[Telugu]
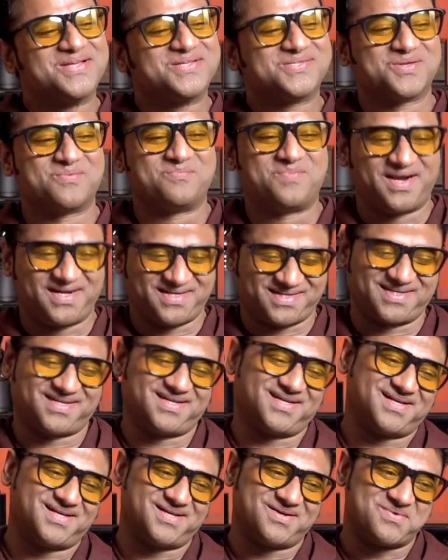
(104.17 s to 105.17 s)
సో బట్
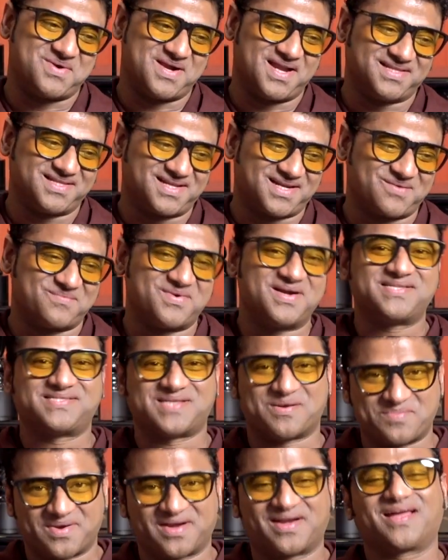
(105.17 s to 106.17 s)
uh, వాళ్ళందరికీ మళ్ళీ
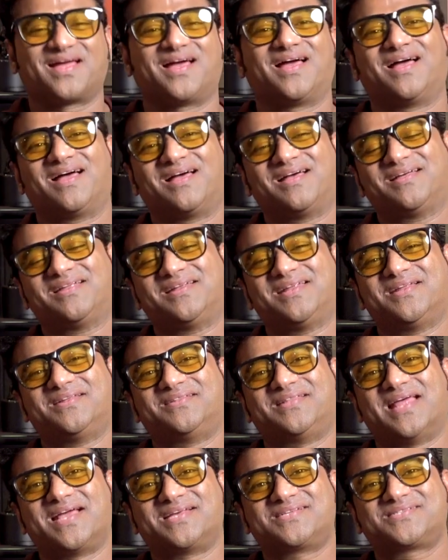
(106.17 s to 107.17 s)
సపరేట్గా నేను
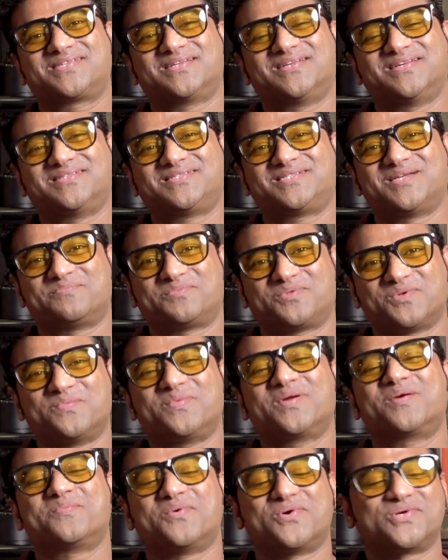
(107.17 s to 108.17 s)
థ్యాంక్స్ చెప్తూ
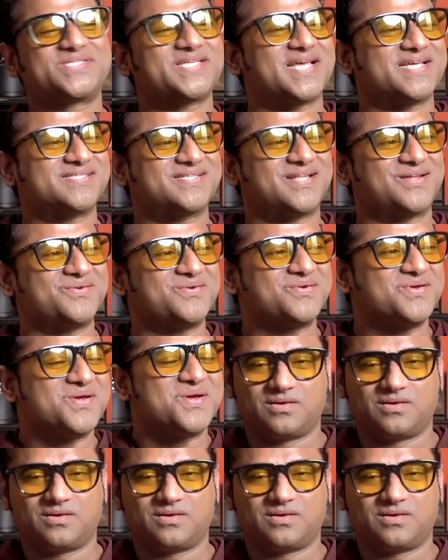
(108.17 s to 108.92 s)
మీకు పోస్ట్ చేస్తాను